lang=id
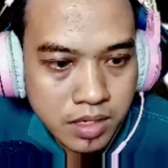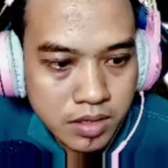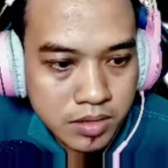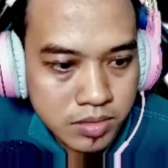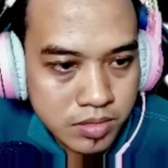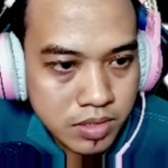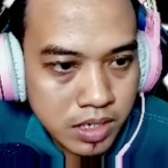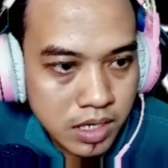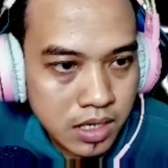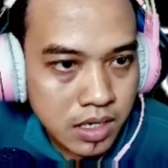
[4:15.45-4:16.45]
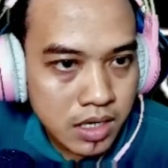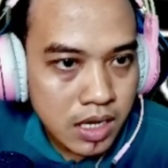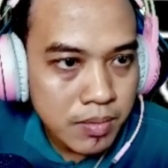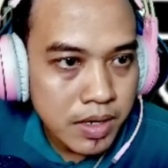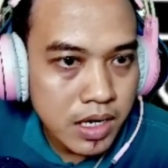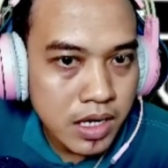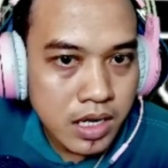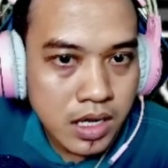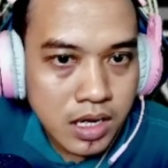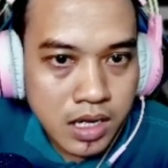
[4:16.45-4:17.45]
Turan
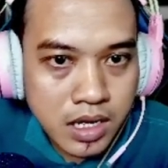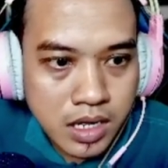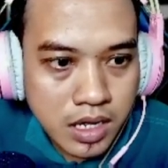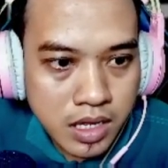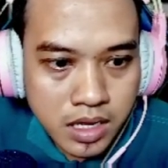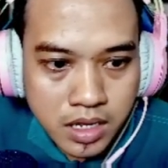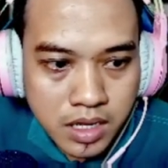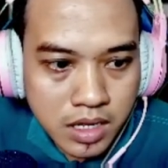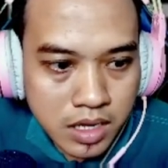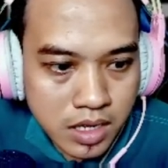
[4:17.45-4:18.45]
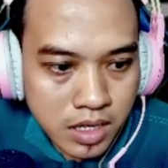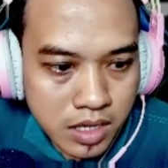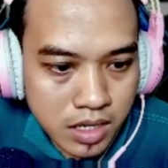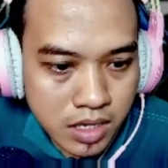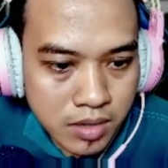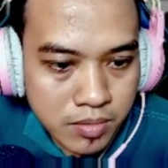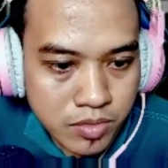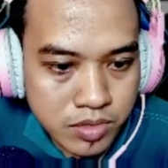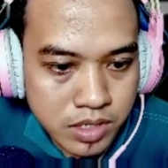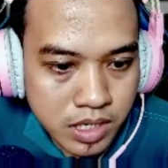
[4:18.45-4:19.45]
apakah
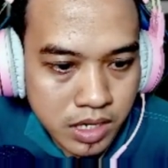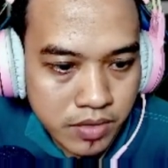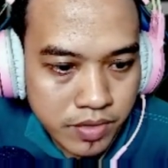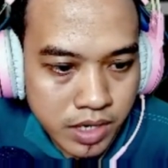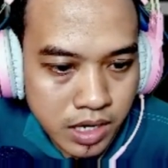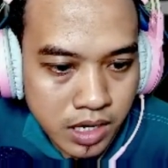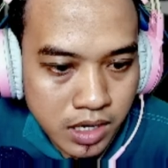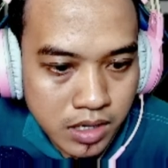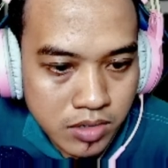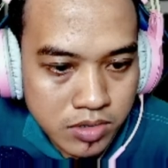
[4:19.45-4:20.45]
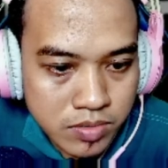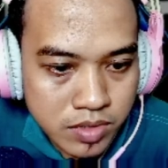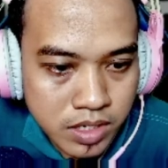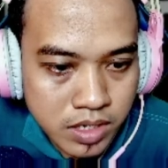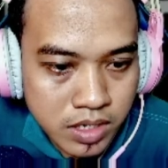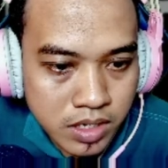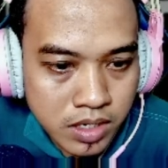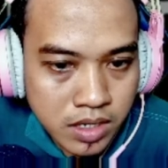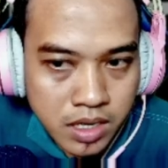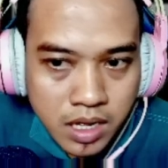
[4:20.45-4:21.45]
musik efek ada kok semua
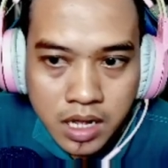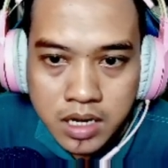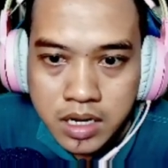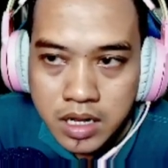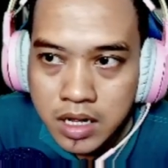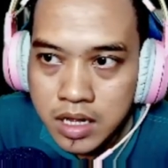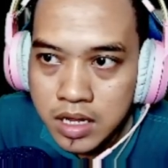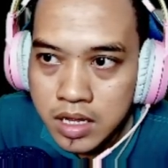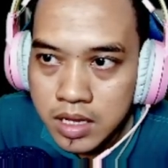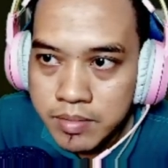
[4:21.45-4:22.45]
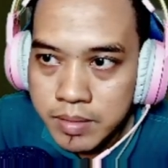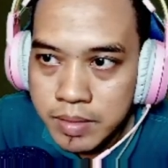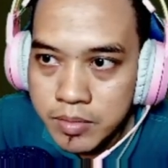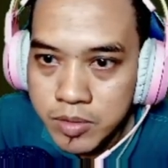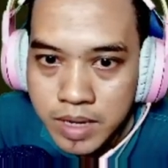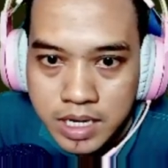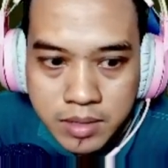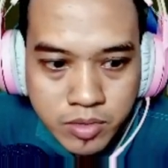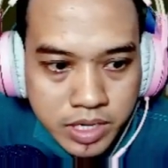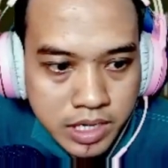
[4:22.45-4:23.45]
ada memang belum ada
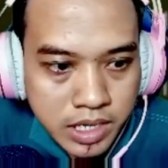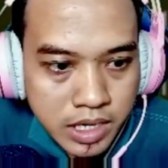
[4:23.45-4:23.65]
mungkin ya